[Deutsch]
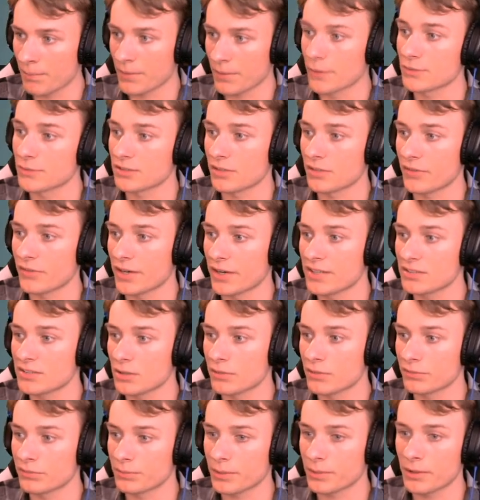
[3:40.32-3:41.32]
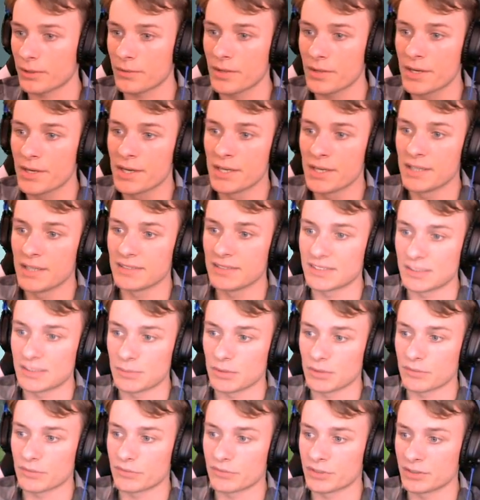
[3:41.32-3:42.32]
außer Weiß offenbar, die
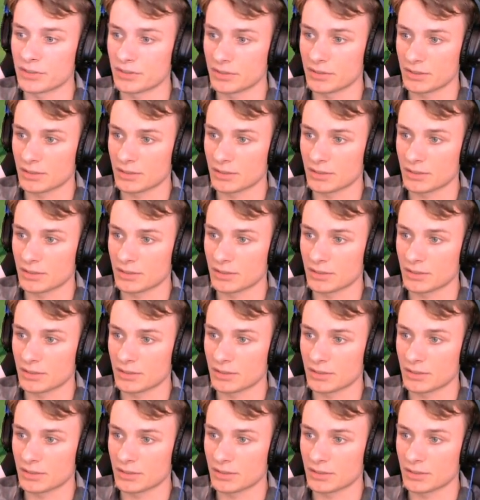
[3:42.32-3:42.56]
man finden